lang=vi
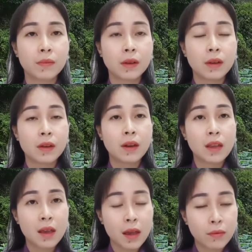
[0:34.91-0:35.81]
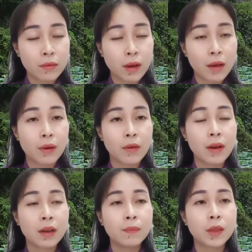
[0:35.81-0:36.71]
đi theo theo kiểu hay hít
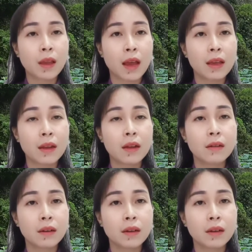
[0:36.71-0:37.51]
minh tệ gì đó được không